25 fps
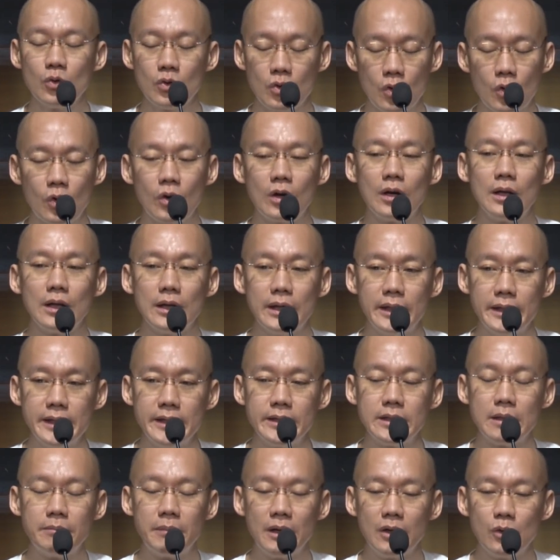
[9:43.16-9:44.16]
ทุก ๆคนเลย
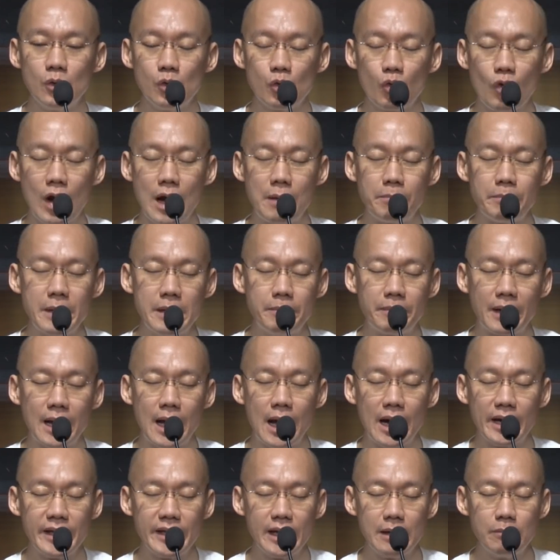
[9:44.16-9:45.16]
ที่จะบรรลุความเป็นพ
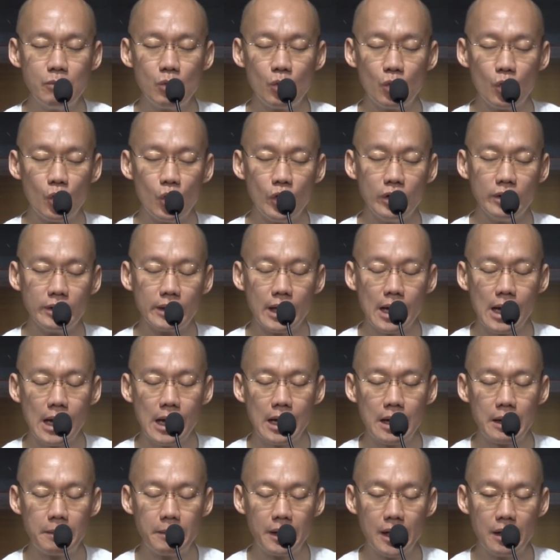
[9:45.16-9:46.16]
ระอริยบุคคล ถ้า
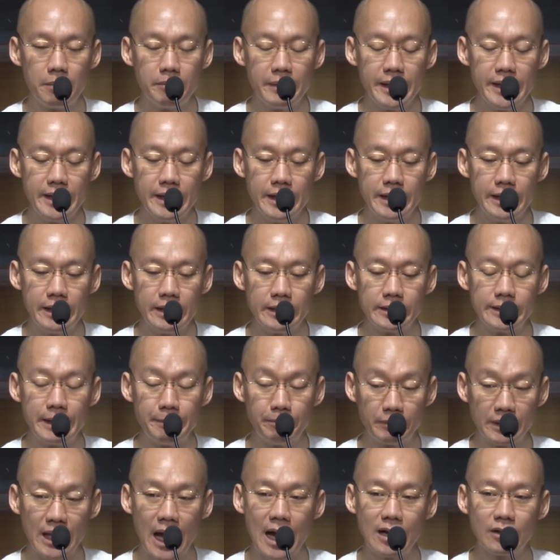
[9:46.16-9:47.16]
บารมี
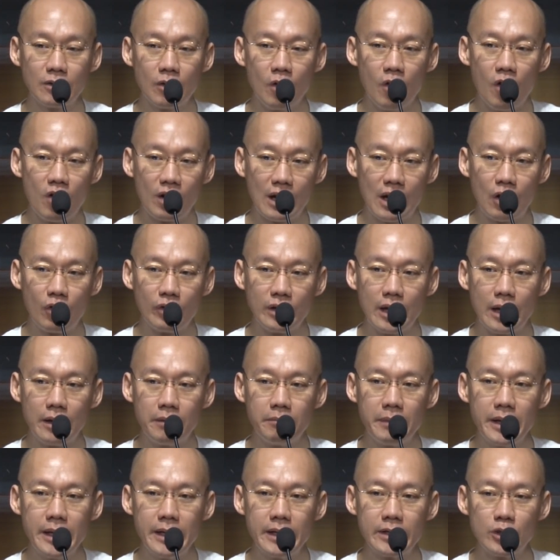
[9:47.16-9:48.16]
สิบทัศของเรานั้
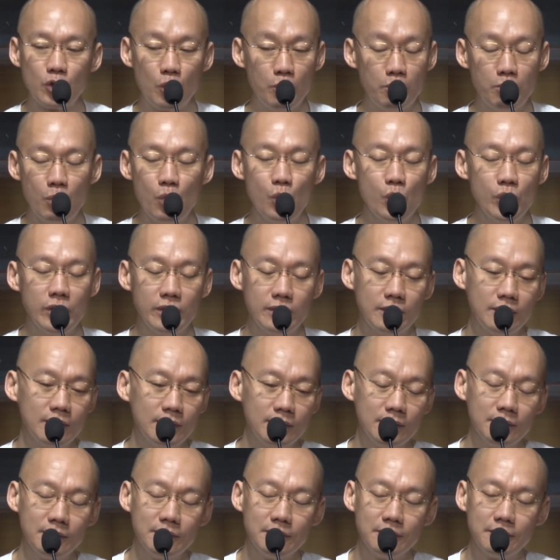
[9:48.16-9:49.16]
นไม่สมบูรณ์
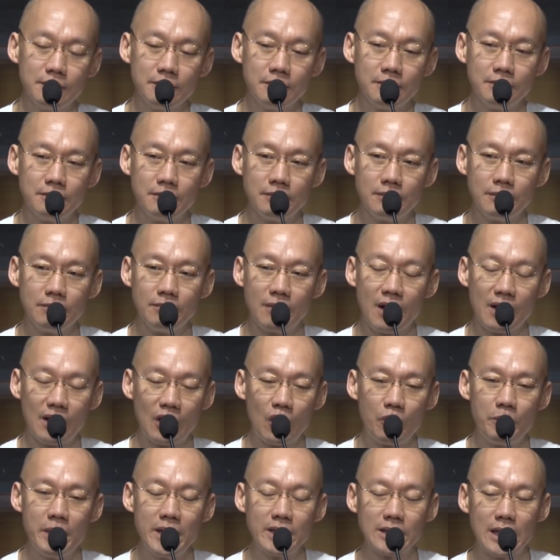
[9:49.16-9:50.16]

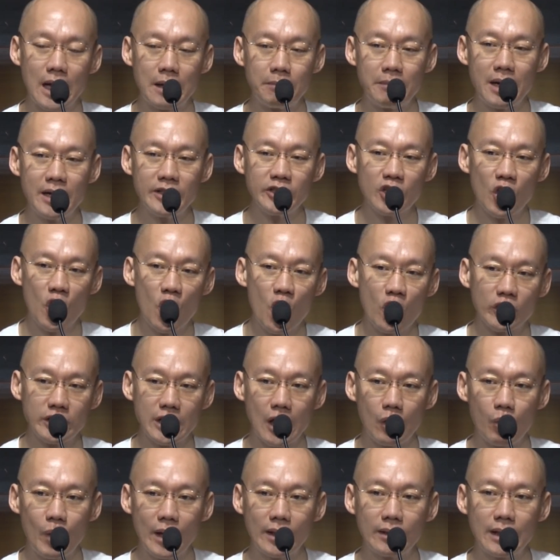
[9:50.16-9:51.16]
เราไม่สามารถจะออก
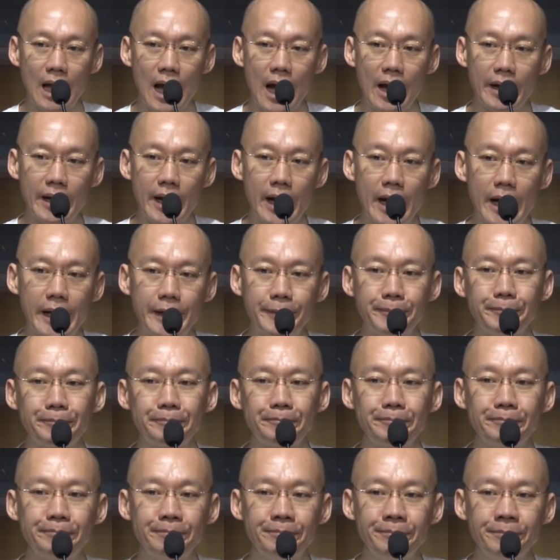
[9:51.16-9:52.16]
จากวัฏฏะได้
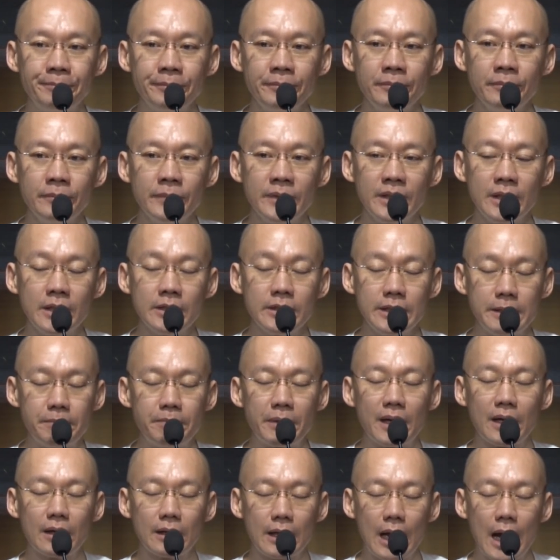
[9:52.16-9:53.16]
นะสิ
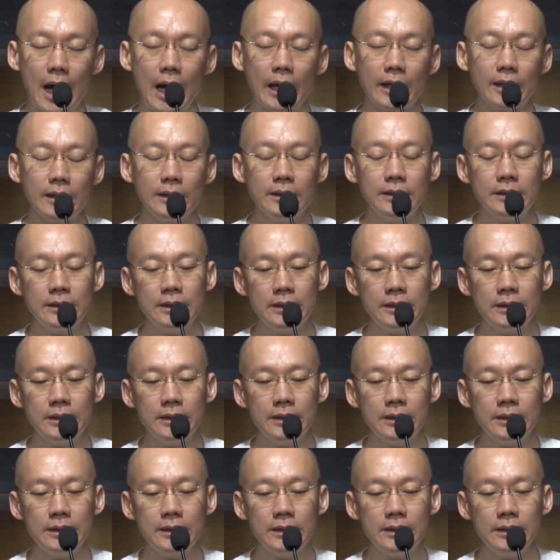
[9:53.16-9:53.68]
ประการ